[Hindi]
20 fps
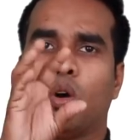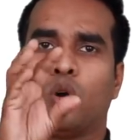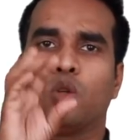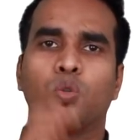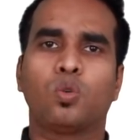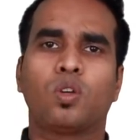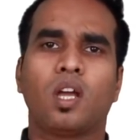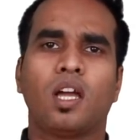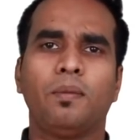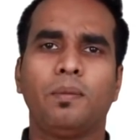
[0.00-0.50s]
वो
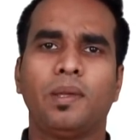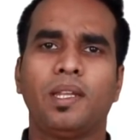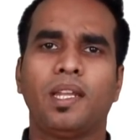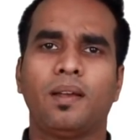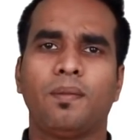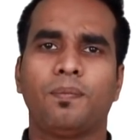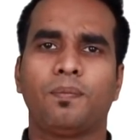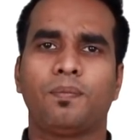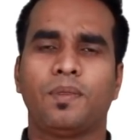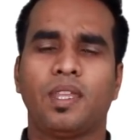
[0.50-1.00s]
दुकान में
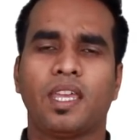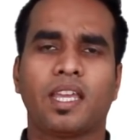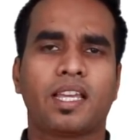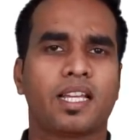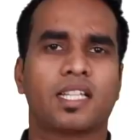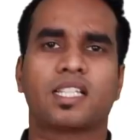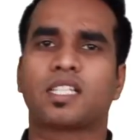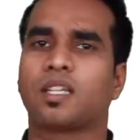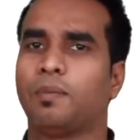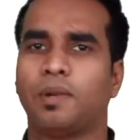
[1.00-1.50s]
ना
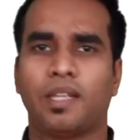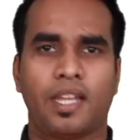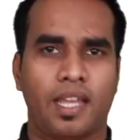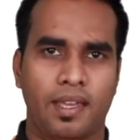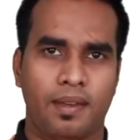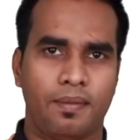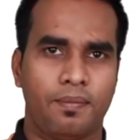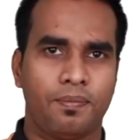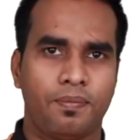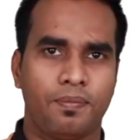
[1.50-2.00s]
एक कस्टमर
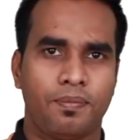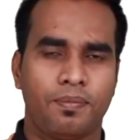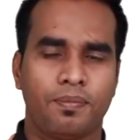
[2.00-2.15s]
आया